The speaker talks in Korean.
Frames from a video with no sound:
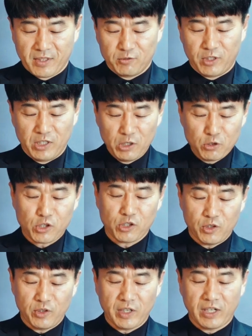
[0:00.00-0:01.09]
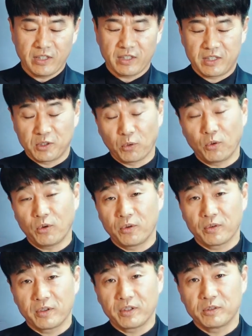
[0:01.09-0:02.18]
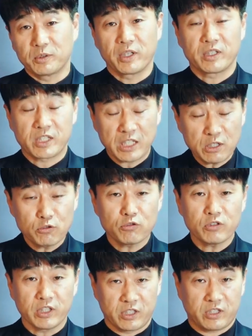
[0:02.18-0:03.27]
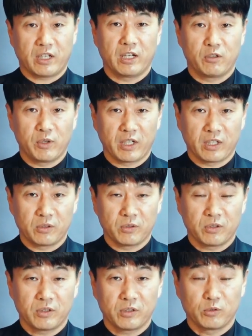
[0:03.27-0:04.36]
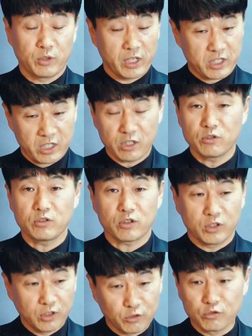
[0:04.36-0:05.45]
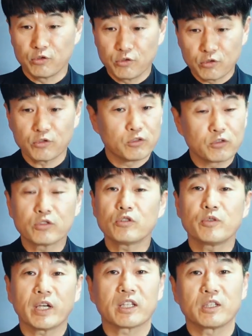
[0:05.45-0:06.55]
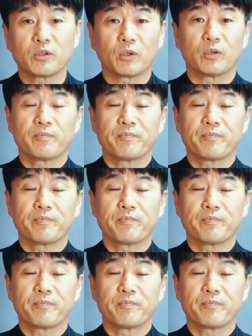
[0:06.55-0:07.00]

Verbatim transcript: 우리 이웃을 위한 기도, 우리 친구 이스라엘을 위한 기도, 우리의 친구 그 누구누구를 위한 기도,